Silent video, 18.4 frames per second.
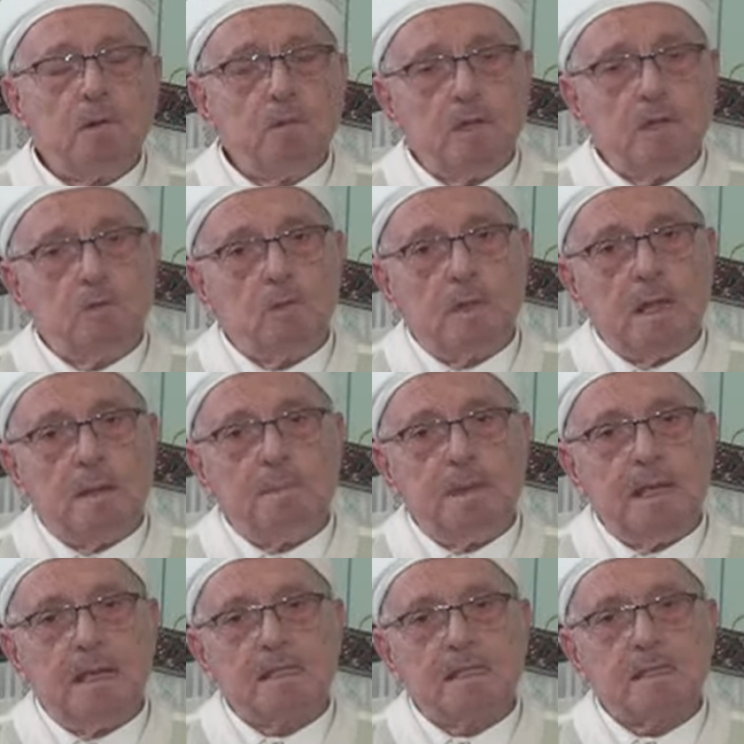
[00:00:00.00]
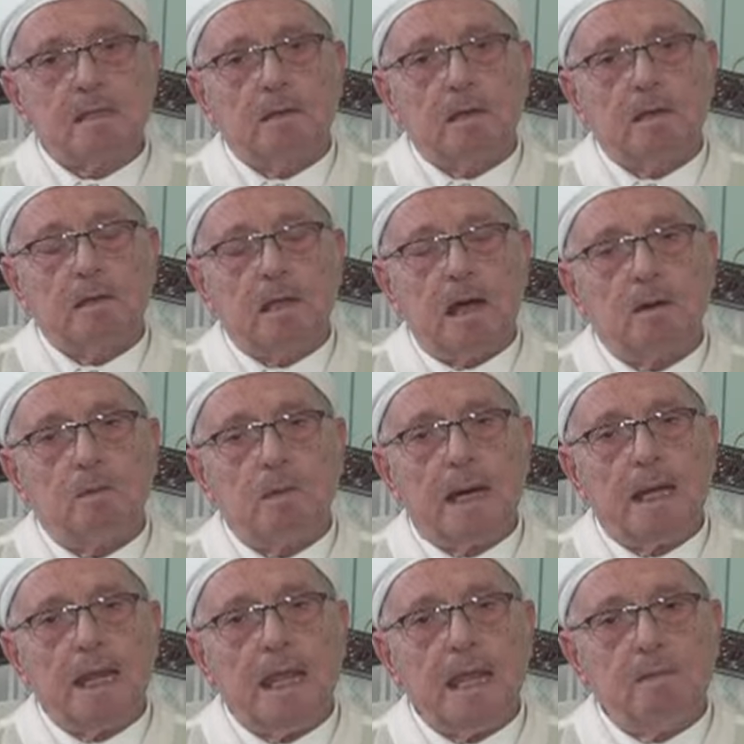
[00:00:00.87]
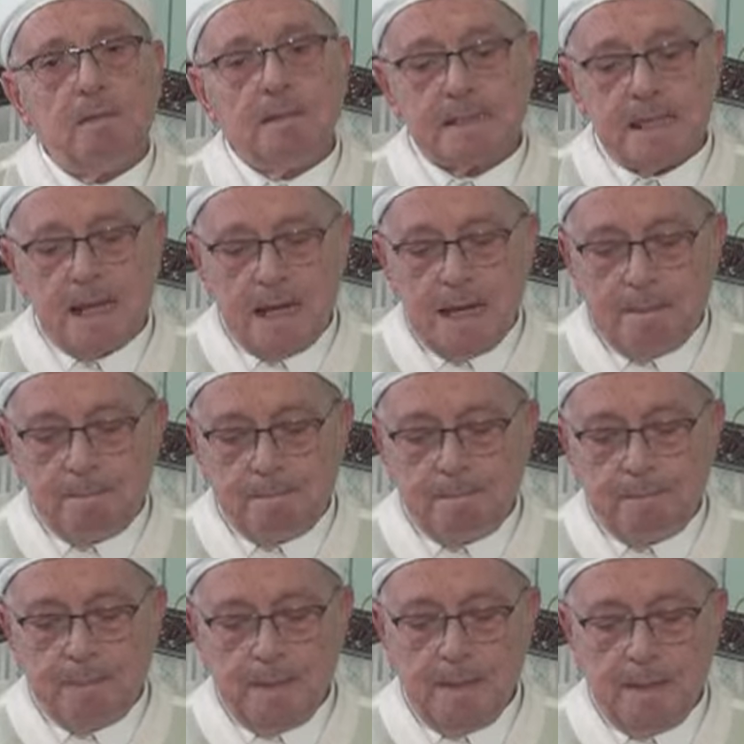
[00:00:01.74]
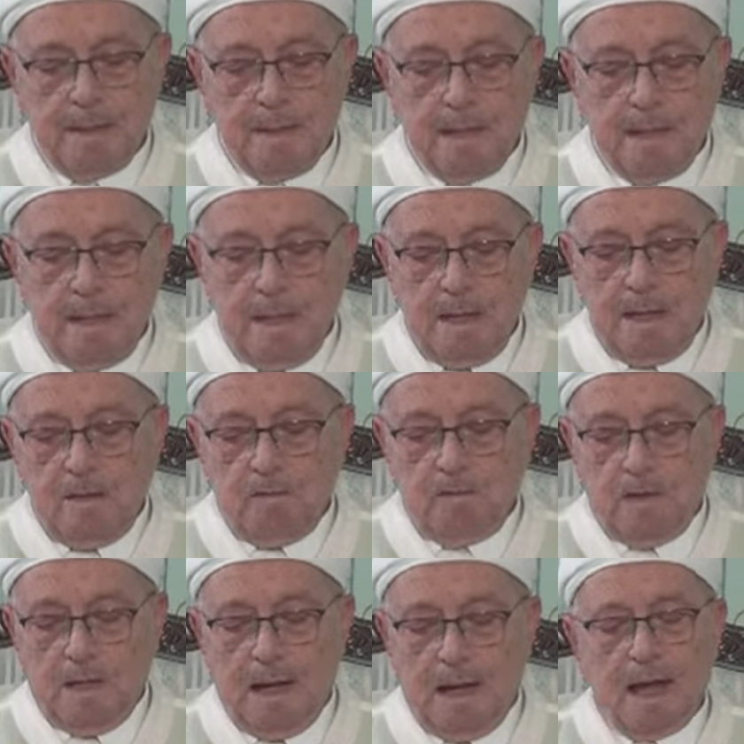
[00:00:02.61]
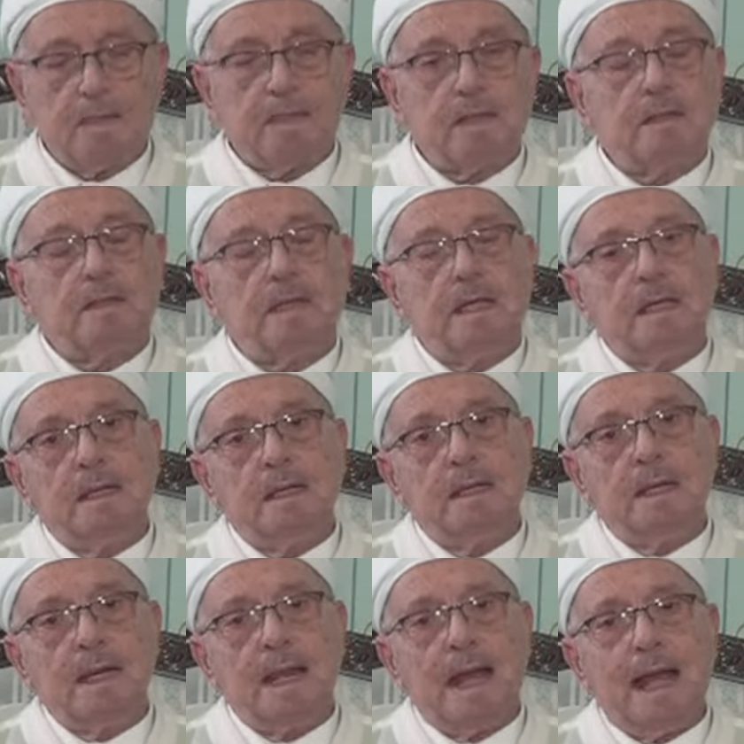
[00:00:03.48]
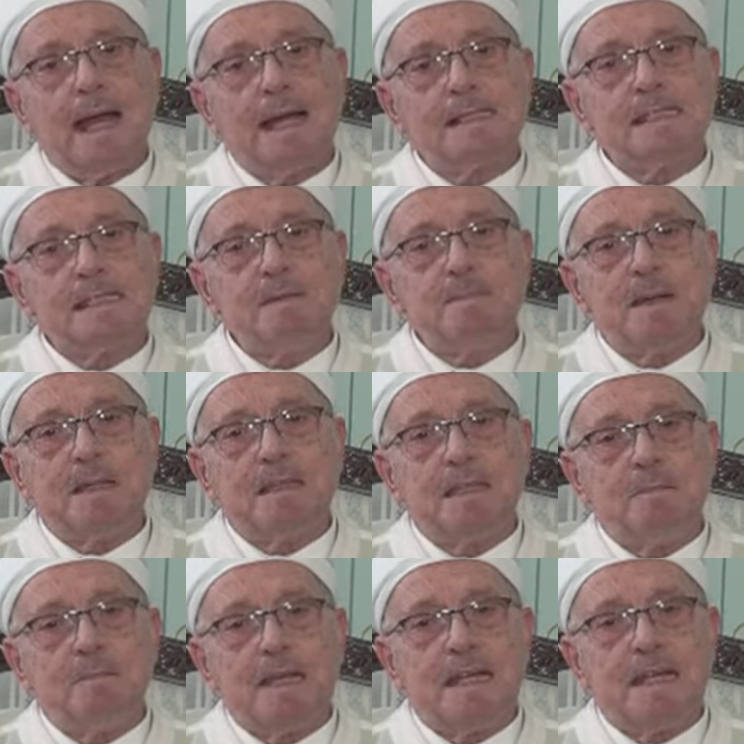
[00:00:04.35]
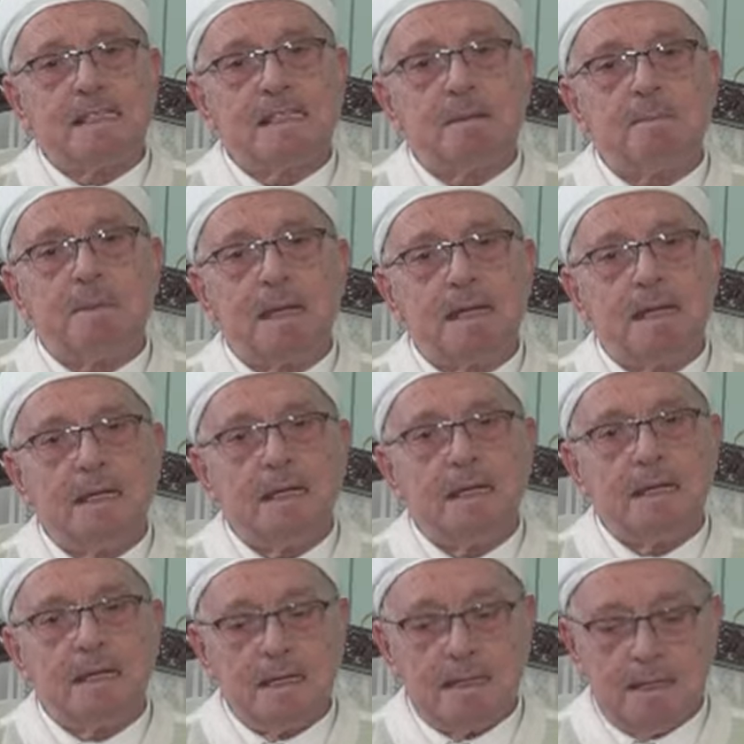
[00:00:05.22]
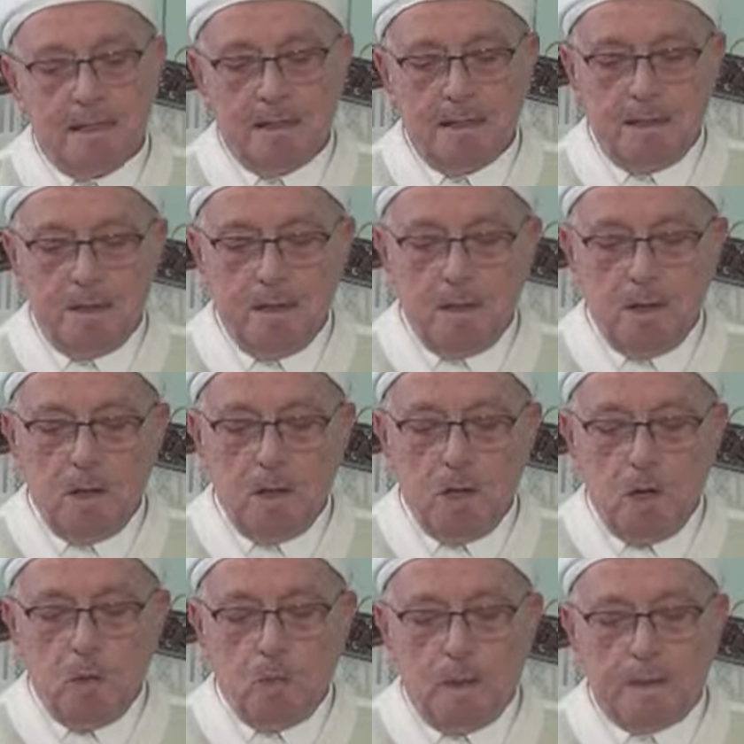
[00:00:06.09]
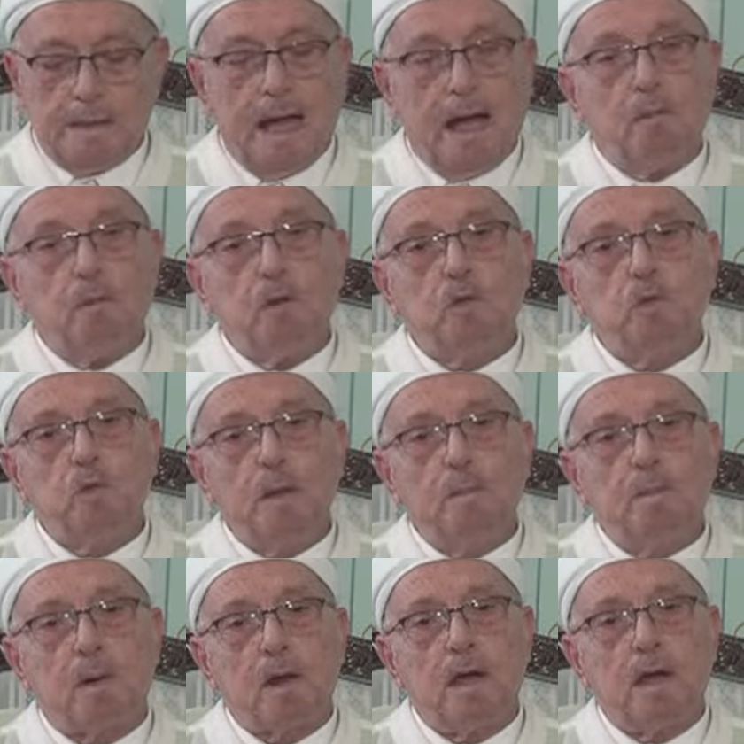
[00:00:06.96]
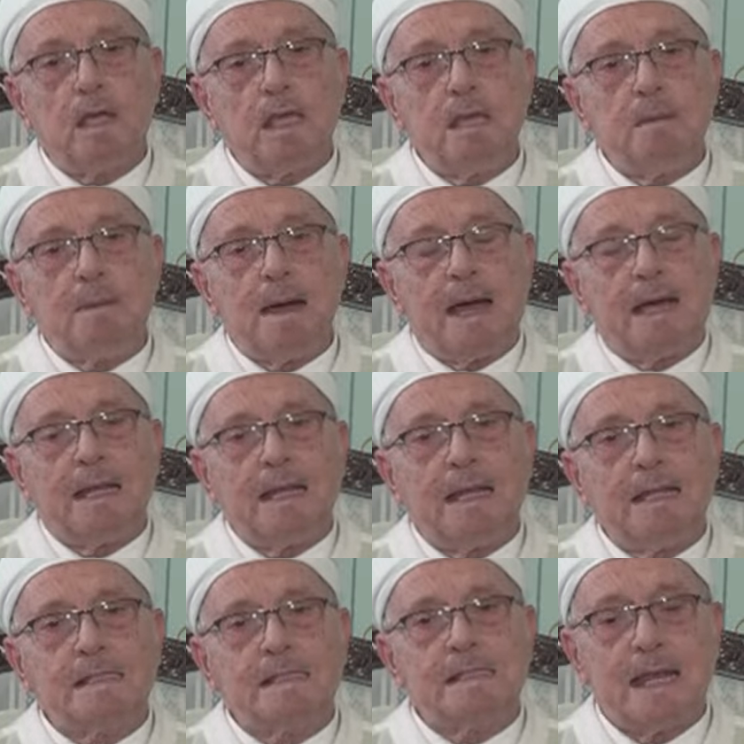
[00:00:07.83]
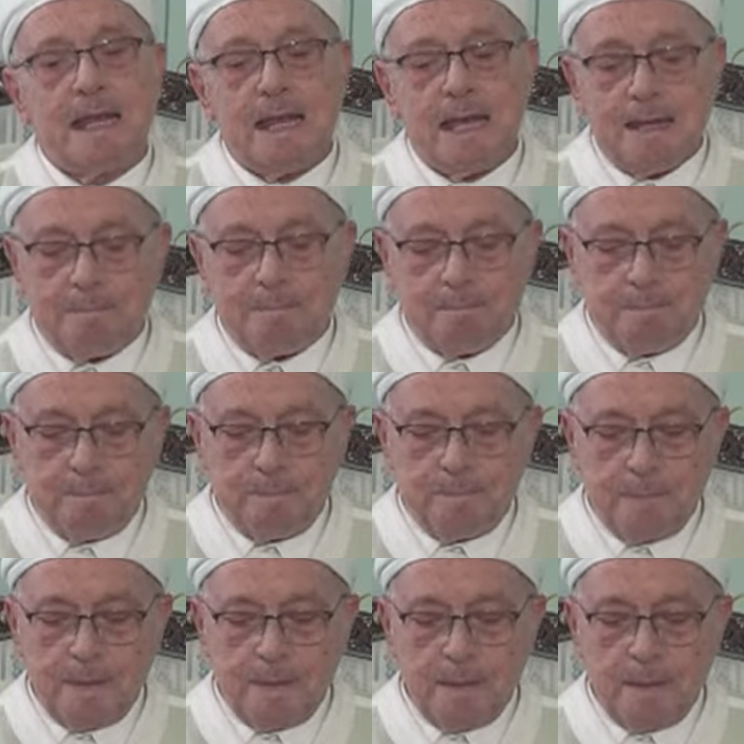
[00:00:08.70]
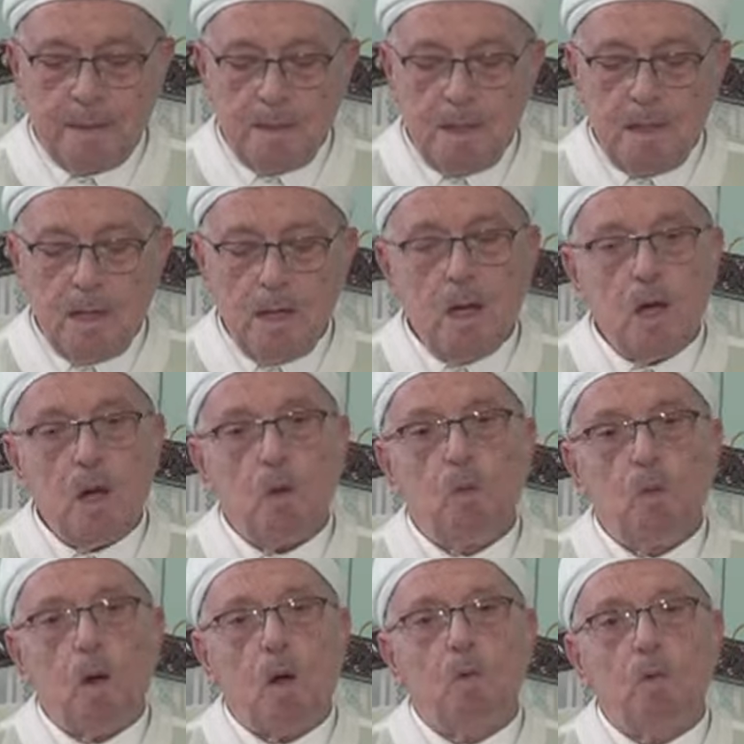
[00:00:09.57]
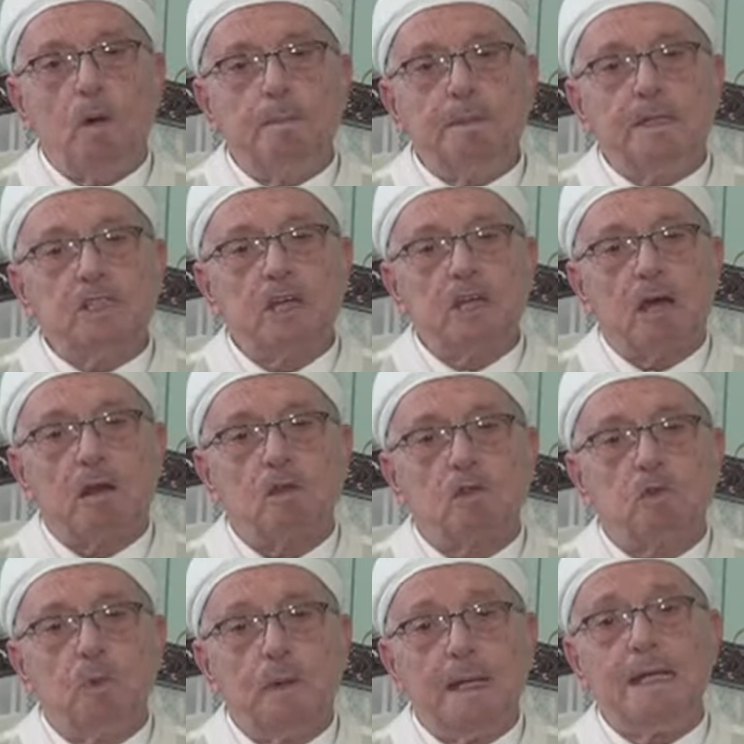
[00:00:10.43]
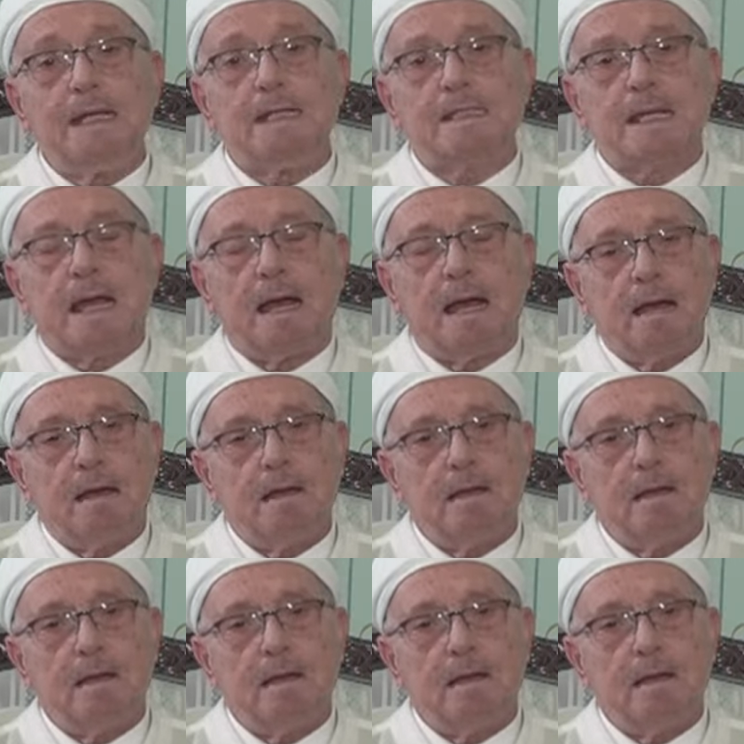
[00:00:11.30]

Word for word: مولد النبي صلى الله عليه وسلم في لحظه حاسمه من الزمن هو دعوه ابراهيم عليه السلام وهو بشاره عيسى